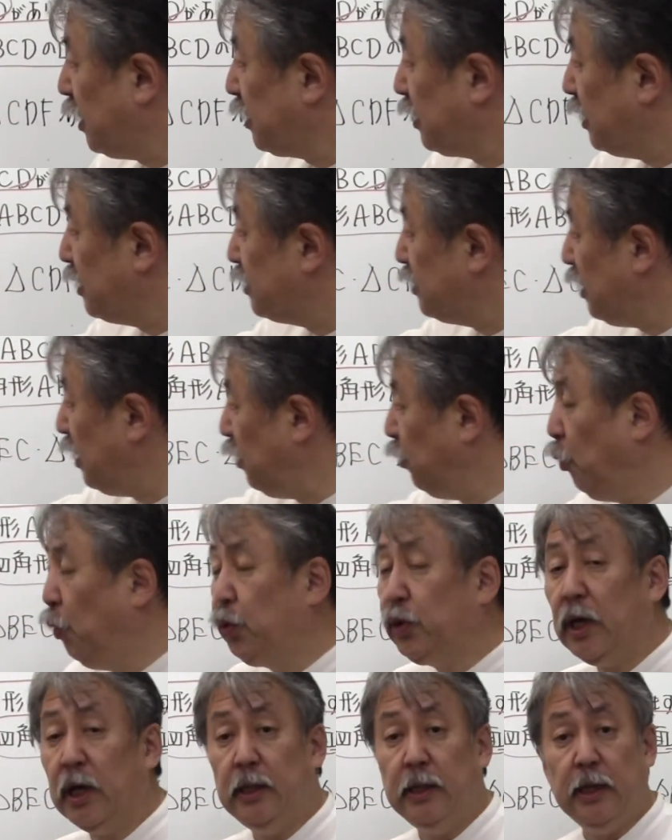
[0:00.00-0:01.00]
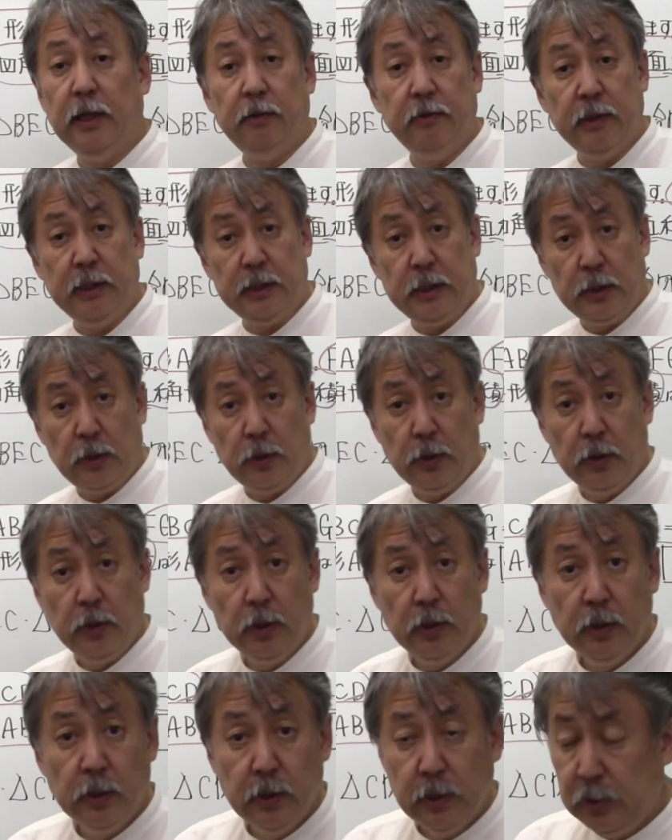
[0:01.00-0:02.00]
形正方形になるんですよ。
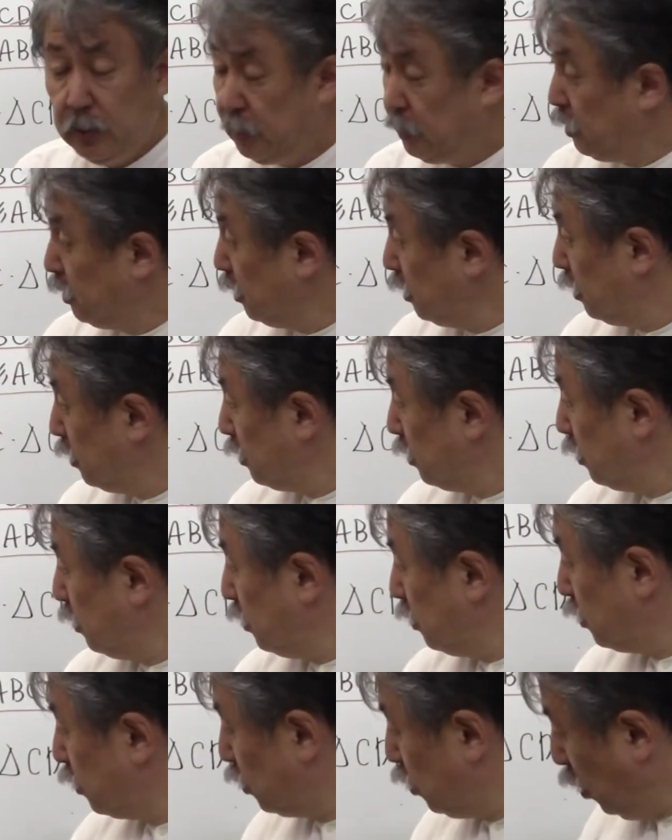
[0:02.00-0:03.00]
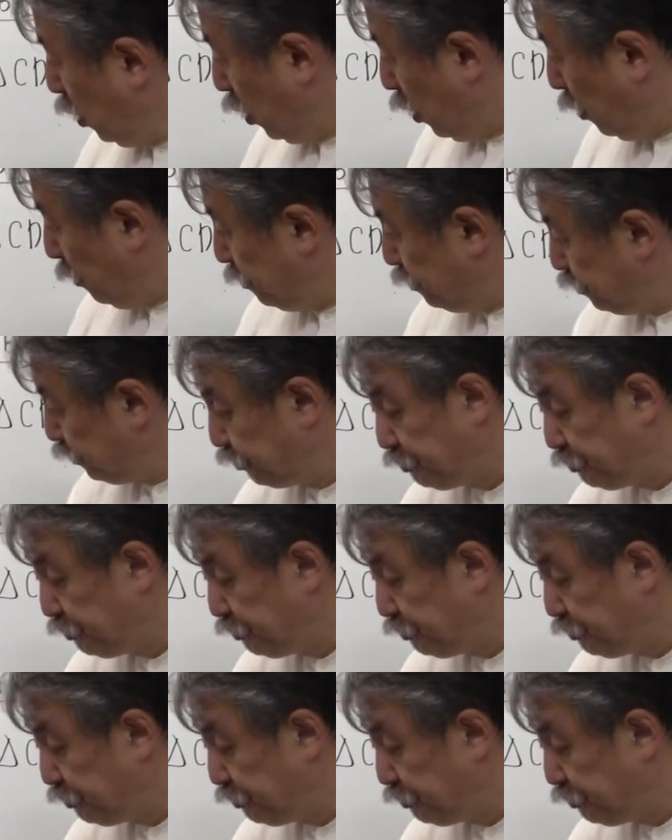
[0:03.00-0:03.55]
と